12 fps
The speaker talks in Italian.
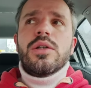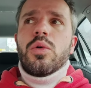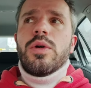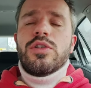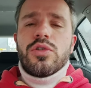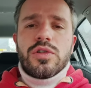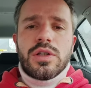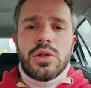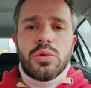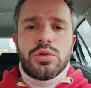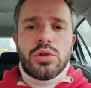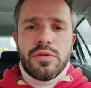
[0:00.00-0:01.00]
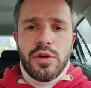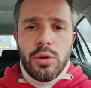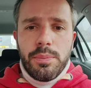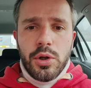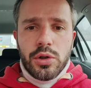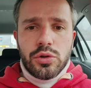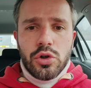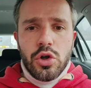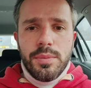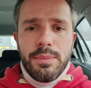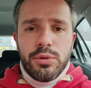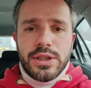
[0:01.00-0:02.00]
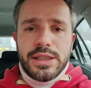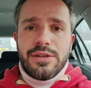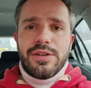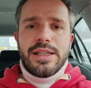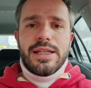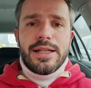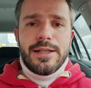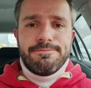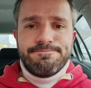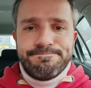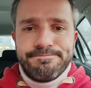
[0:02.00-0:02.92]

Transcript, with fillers: Questo saluto ve lo porto, come potete vedere,